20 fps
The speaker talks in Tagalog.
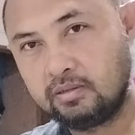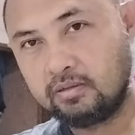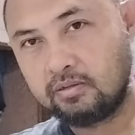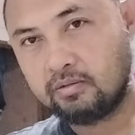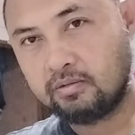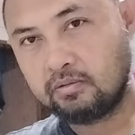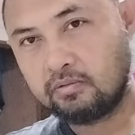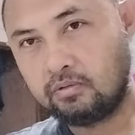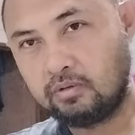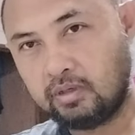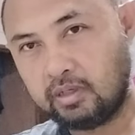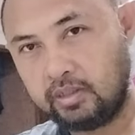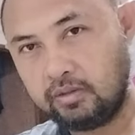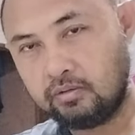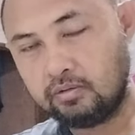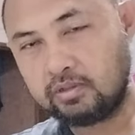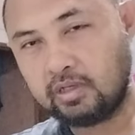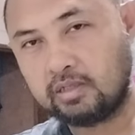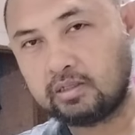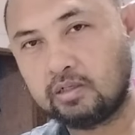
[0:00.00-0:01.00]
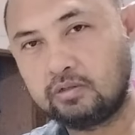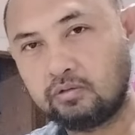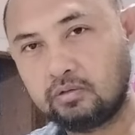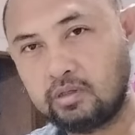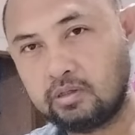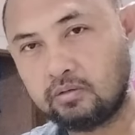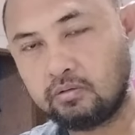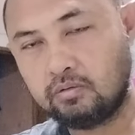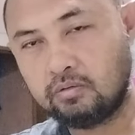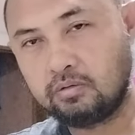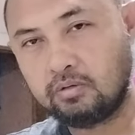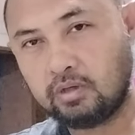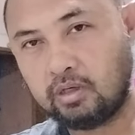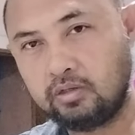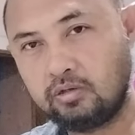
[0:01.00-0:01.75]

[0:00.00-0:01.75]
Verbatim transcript: Kung kayo tatanungin ko,